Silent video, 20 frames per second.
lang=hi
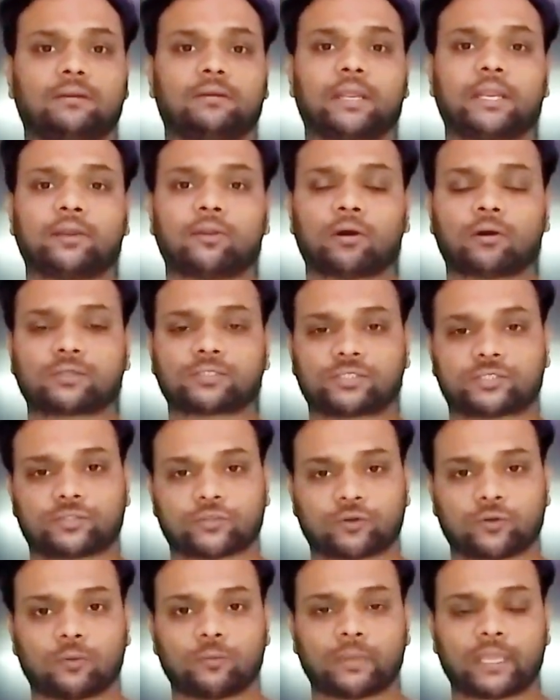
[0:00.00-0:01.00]
रेनॉक
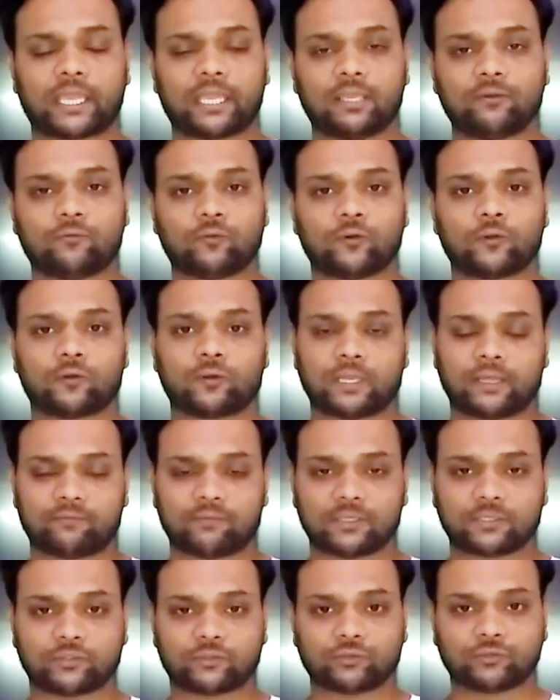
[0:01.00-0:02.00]
स्ट्रोम ई वोल
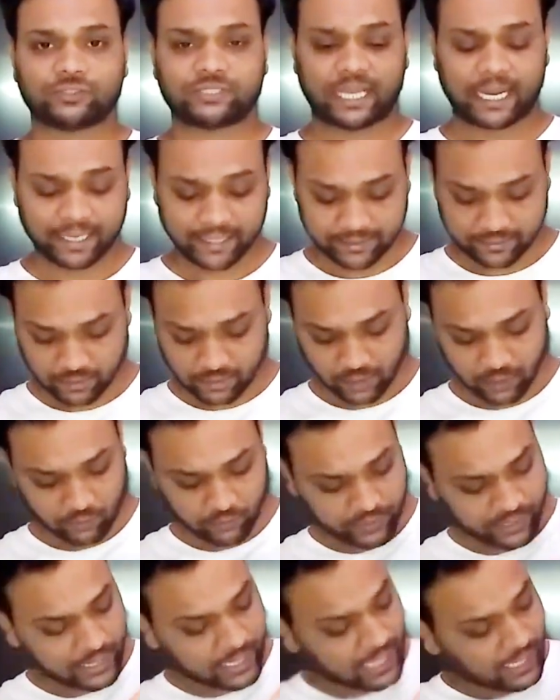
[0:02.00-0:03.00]
लेवल टू जैकेट
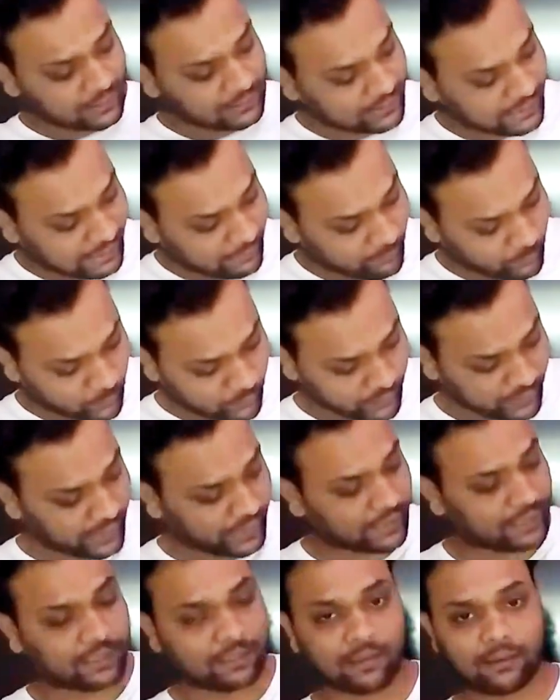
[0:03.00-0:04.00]
और ये आता है पूरे
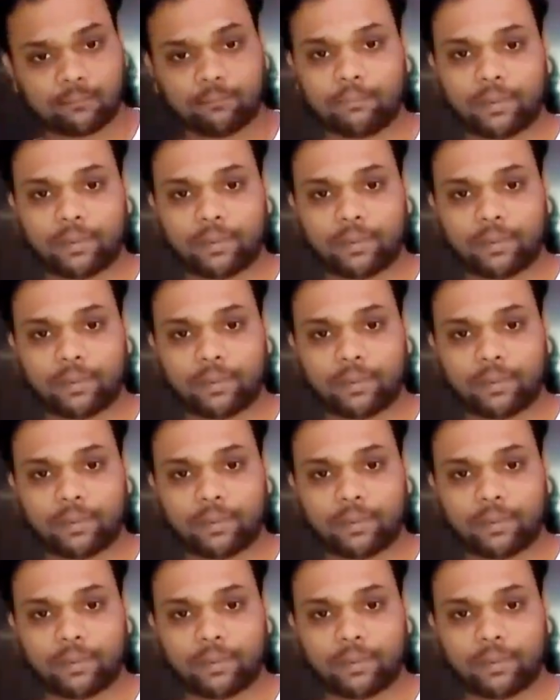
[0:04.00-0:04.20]
एक